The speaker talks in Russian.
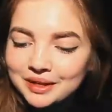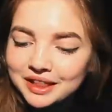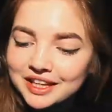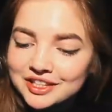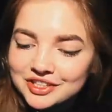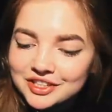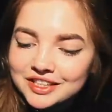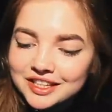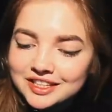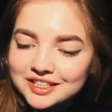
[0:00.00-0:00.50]

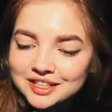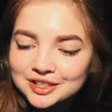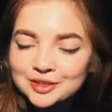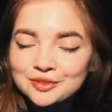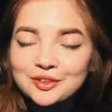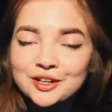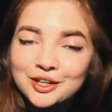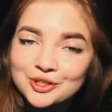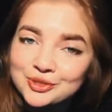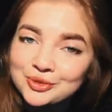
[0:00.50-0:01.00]
Приложение, с
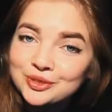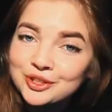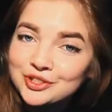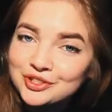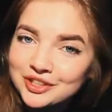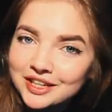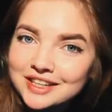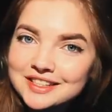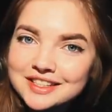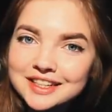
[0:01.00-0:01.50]
которого хочу
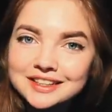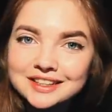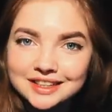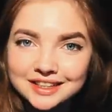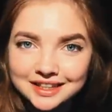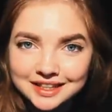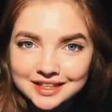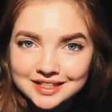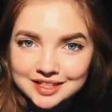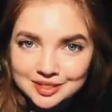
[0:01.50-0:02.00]
начать, это
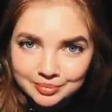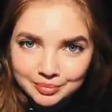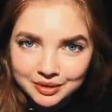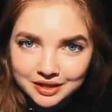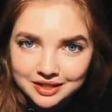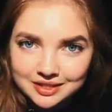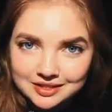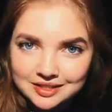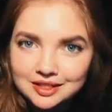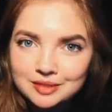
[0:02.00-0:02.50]

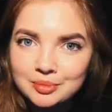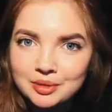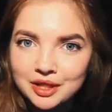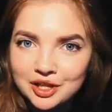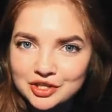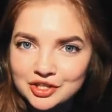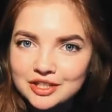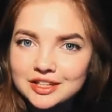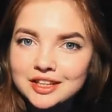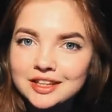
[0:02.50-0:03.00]
Headspace. Это
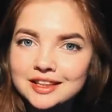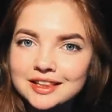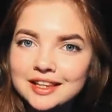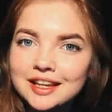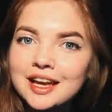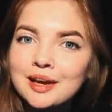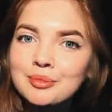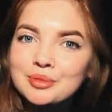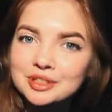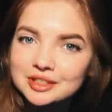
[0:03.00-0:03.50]
приложение
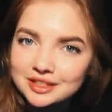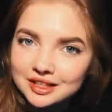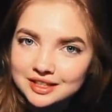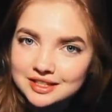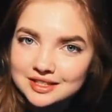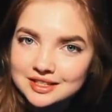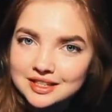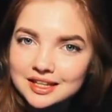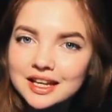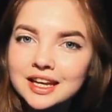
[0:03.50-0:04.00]
для
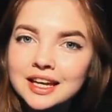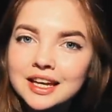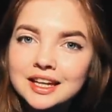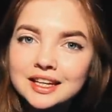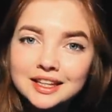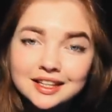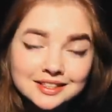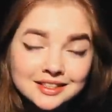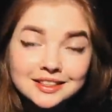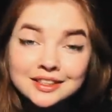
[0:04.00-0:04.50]
медитации.
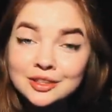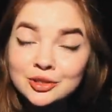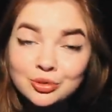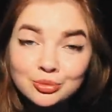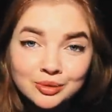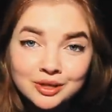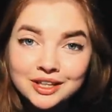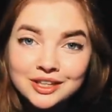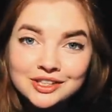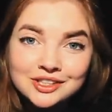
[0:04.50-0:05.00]
Если ты не
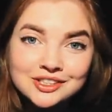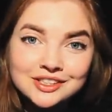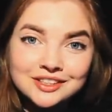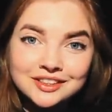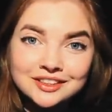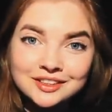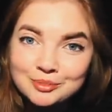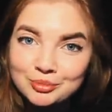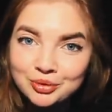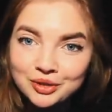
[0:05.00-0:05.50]
умеешь,
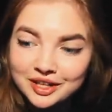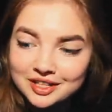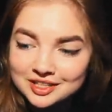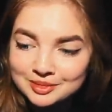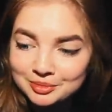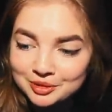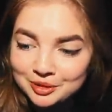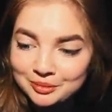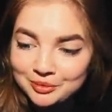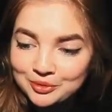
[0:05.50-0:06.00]
не
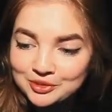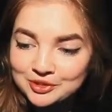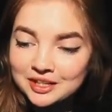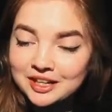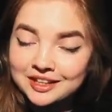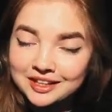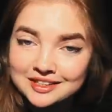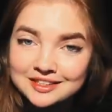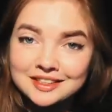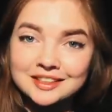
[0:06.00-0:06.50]
пугайся, потому что
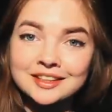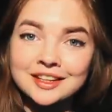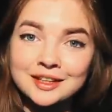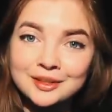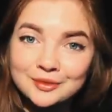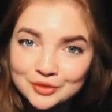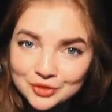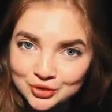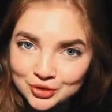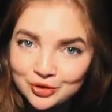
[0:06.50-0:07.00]
как раз-таки для
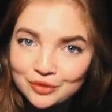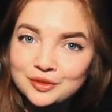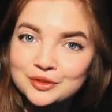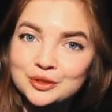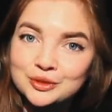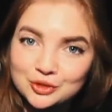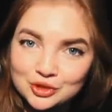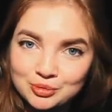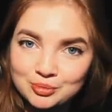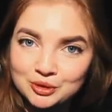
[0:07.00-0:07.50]
новичков
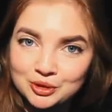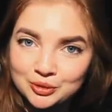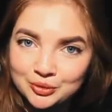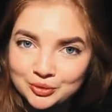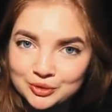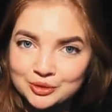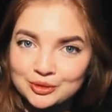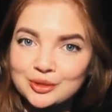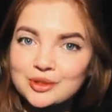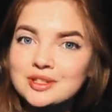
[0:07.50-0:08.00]
оно тоже
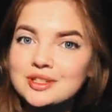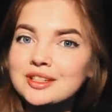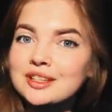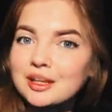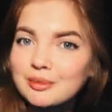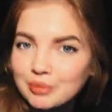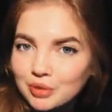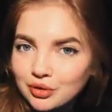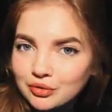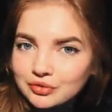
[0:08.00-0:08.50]
подходит. То есть и
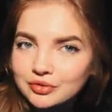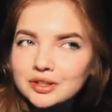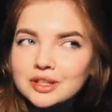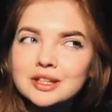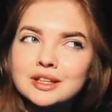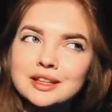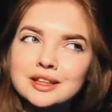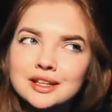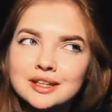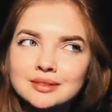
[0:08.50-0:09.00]
для профи,
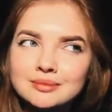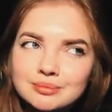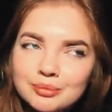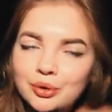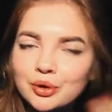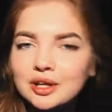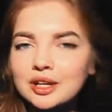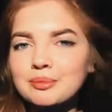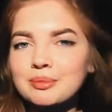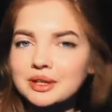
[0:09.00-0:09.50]
и для
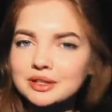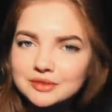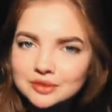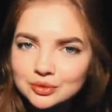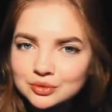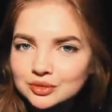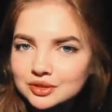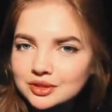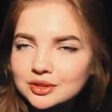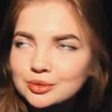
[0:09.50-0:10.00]
более продвинутых
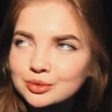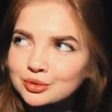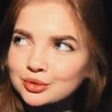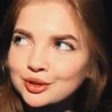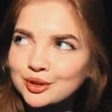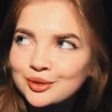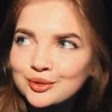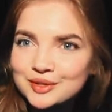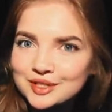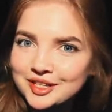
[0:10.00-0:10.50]
продвинутых,
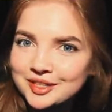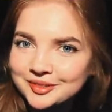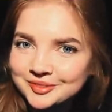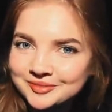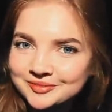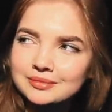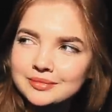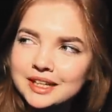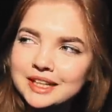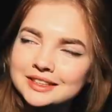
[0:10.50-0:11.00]
крутых людей.
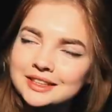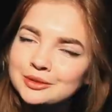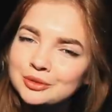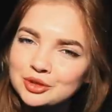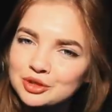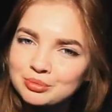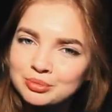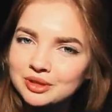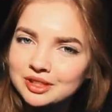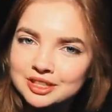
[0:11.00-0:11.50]
Это
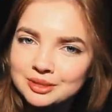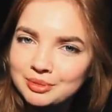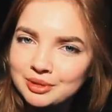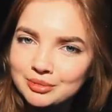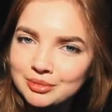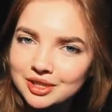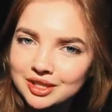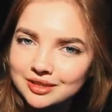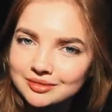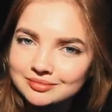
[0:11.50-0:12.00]
тоже было не
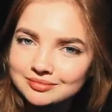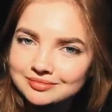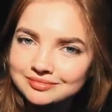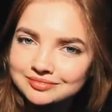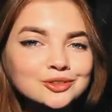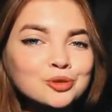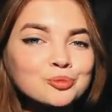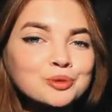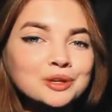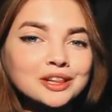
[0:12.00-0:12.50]
про меня.
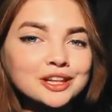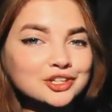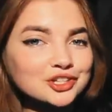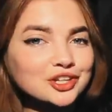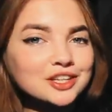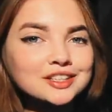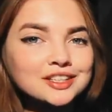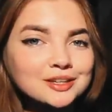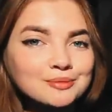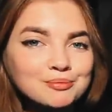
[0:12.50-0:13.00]
У
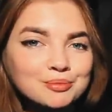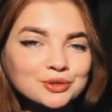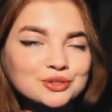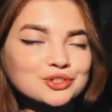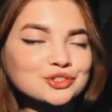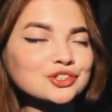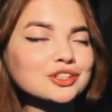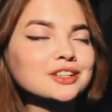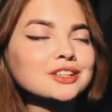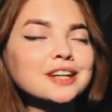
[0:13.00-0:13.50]
приложения
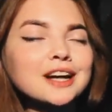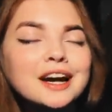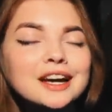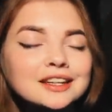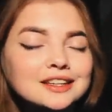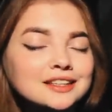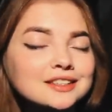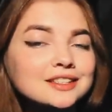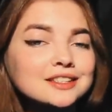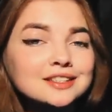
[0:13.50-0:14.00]
просто
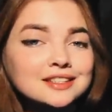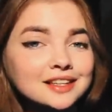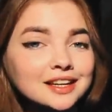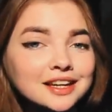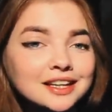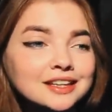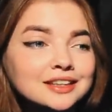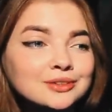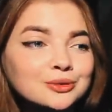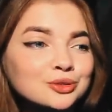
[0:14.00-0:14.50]
шикарный
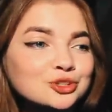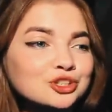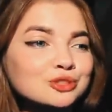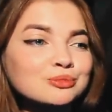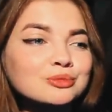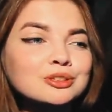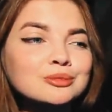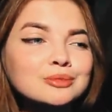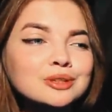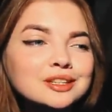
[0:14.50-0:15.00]
дизайн,
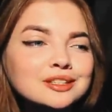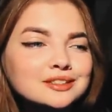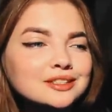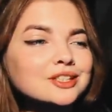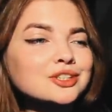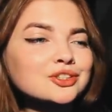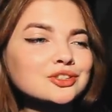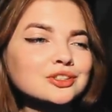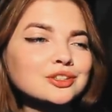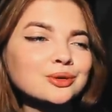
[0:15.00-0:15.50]
очень
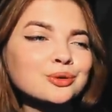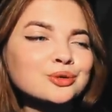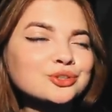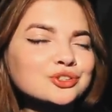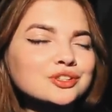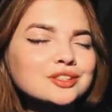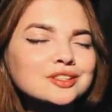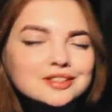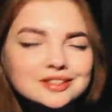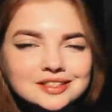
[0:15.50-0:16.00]
минималистичный,
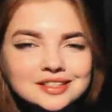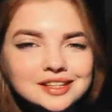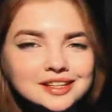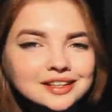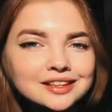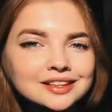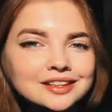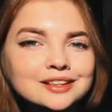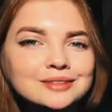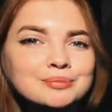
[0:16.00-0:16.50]
очень
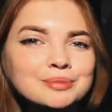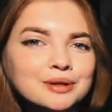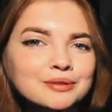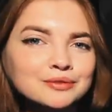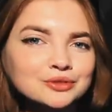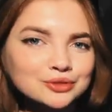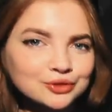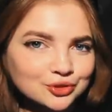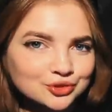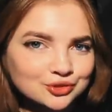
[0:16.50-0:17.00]
стильный,
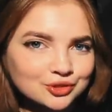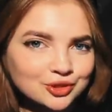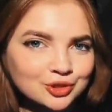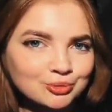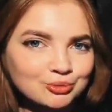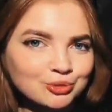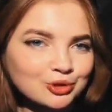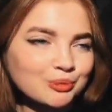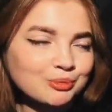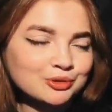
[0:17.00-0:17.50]
прям вот то, что я
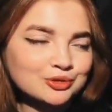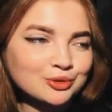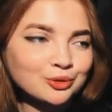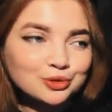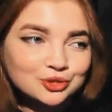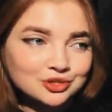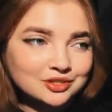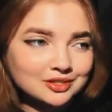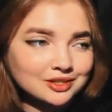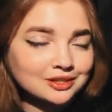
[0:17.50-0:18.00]
люблю. Я просто
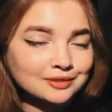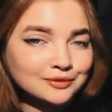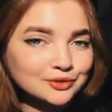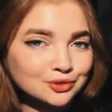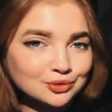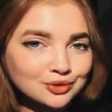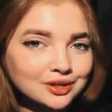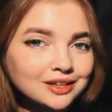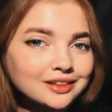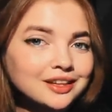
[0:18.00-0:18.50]
очень сильный
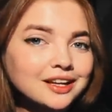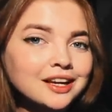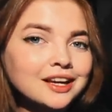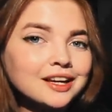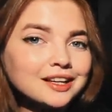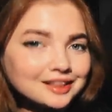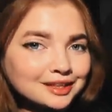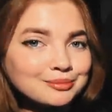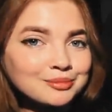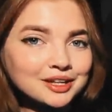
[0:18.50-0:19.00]
визуал,
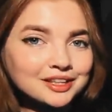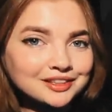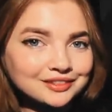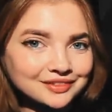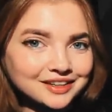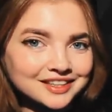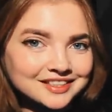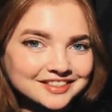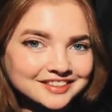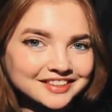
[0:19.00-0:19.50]
и для меня это
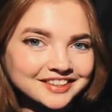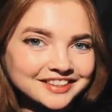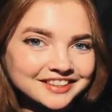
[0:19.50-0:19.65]
важно.